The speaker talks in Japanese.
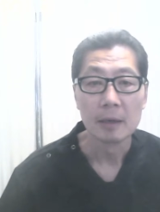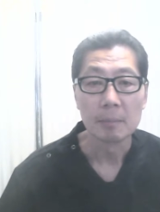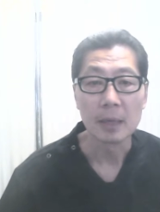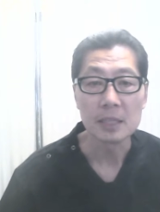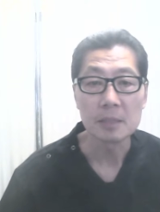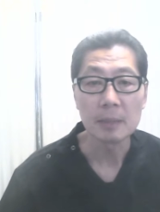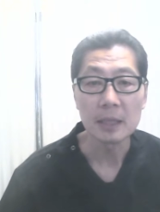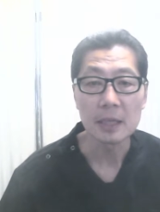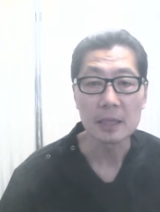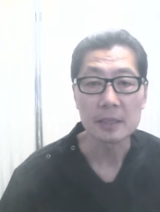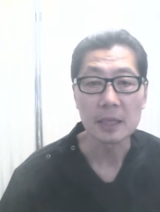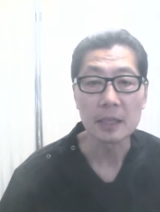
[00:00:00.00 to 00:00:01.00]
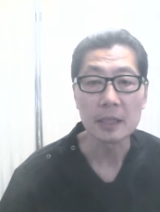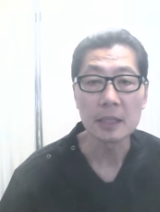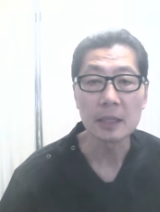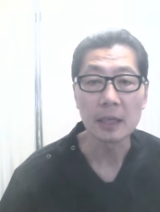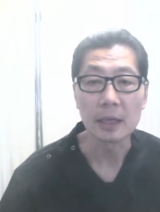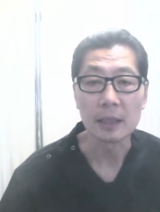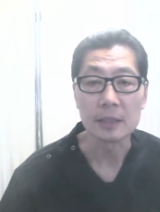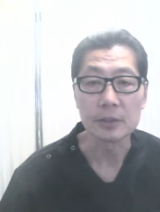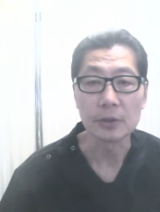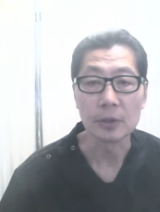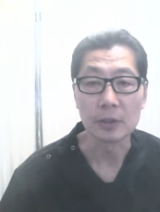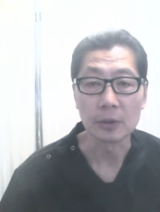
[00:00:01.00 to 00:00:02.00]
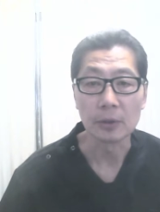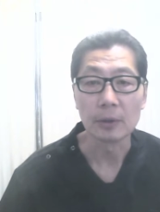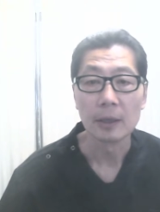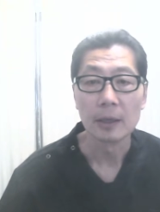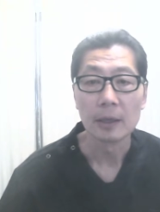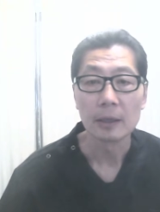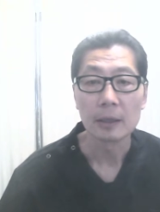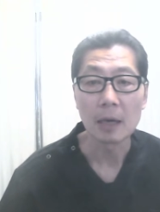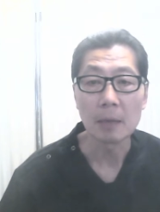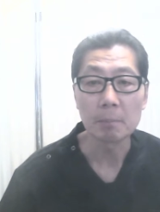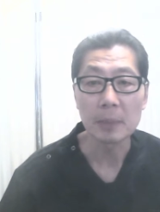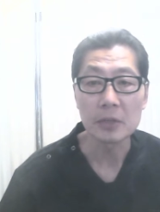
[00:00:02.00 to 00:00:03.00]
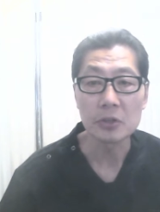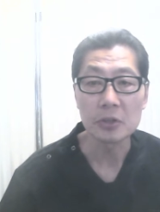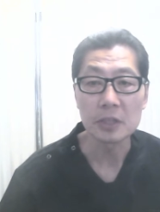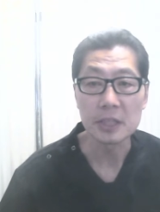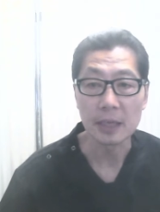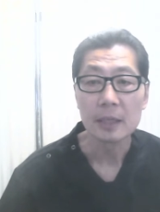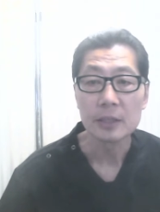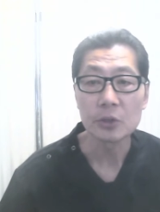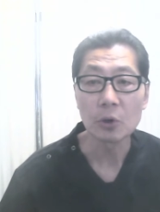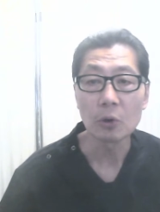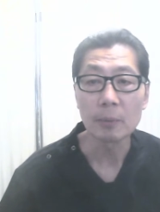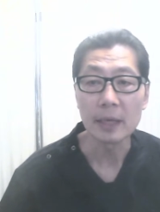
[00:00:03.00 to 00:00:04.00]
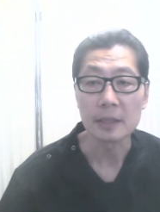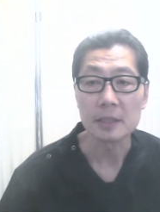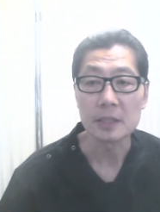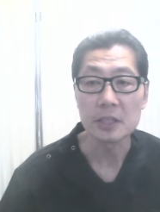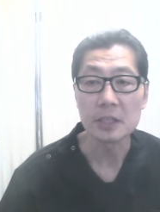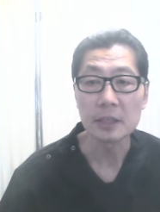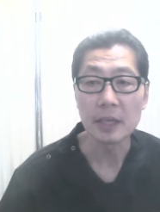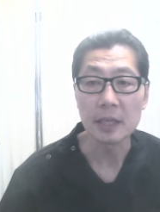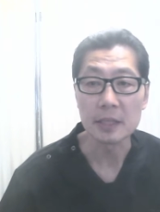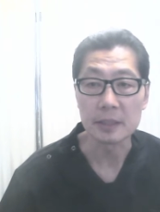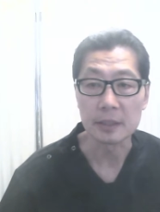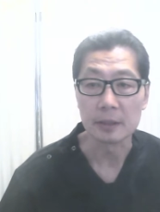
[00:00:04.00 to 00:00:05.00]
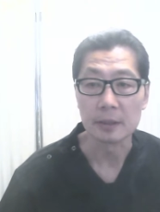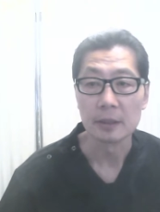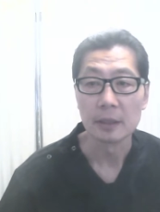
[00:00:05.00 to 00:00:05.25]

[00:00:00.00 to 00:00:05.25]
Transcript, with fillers: 真面目で責任感が強い人、完璧主義者、几帳面、神経質、